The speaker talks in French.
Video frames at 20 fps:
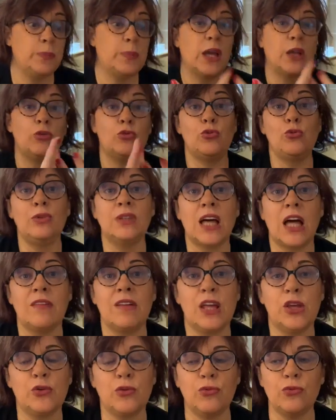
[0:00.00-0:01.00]
mais tout le
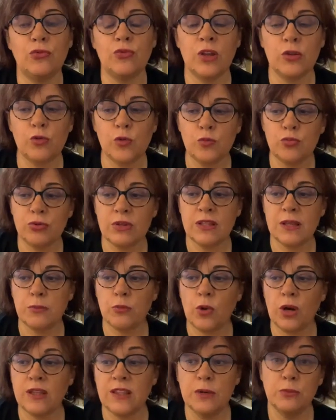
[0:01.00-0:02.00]
travail que vous faites depuis des
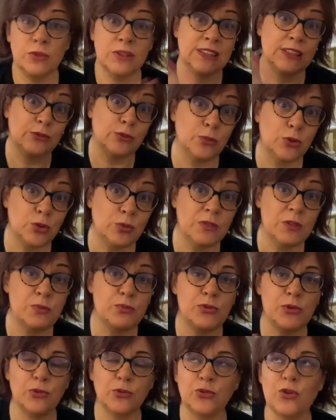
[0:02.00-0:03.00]
mois et des mois, si vous me suivez
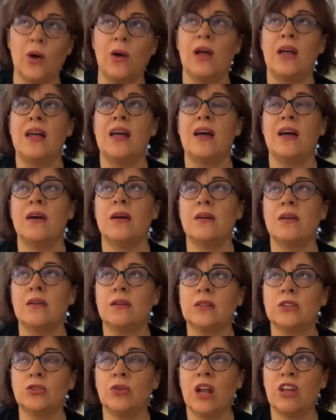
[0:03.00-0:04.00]
depuis longtemps euh,
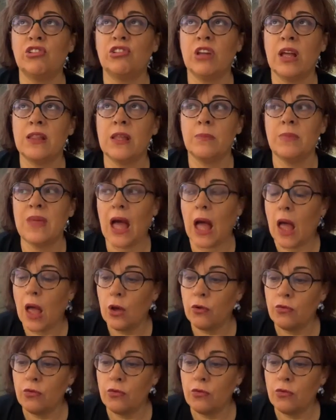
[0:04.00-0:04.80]
sur la chaîne, eh bien,